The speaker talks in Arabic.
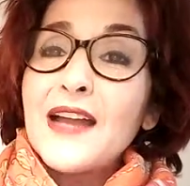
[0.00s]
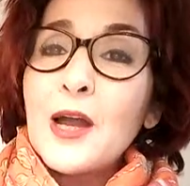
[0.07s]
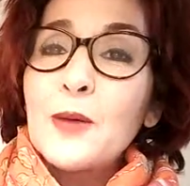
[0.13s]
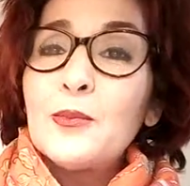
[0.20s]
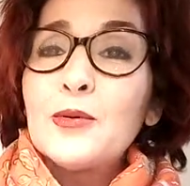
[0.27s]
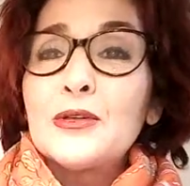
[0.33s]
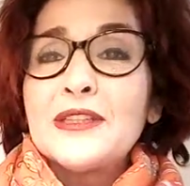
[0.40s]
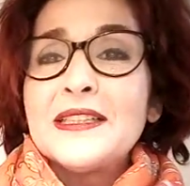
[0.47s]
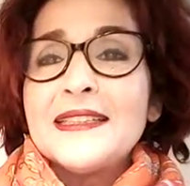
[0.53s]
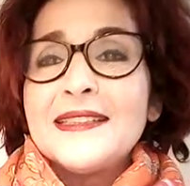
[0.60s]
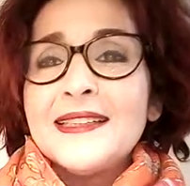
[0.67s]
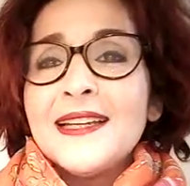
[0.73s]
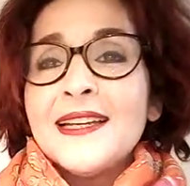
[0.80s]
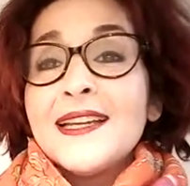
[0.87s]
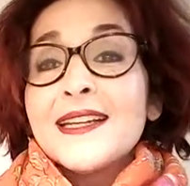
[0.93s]
ابوني
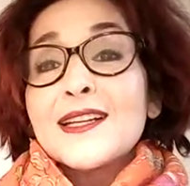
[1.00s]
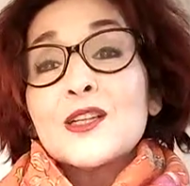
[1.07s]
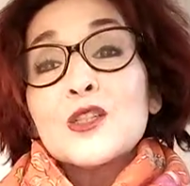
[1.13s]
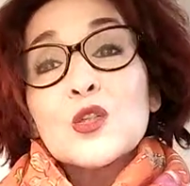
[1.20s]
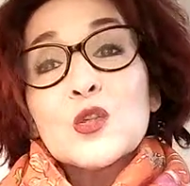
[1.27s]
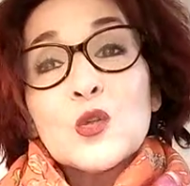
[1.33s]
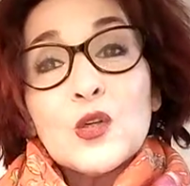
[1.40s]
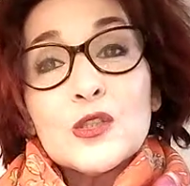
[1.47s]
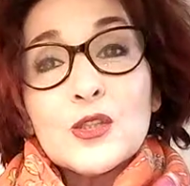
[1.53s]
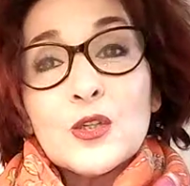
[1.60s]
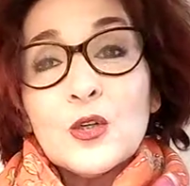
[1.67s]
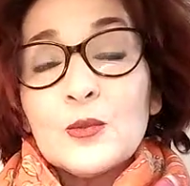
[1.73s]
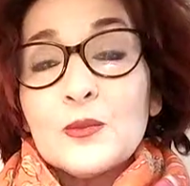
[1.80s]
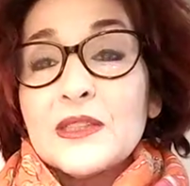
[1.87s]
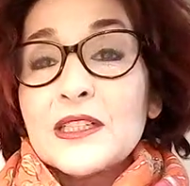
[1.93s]

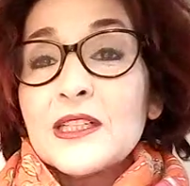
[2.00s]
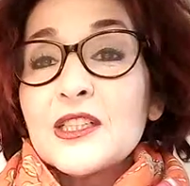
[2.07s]
كنشكركم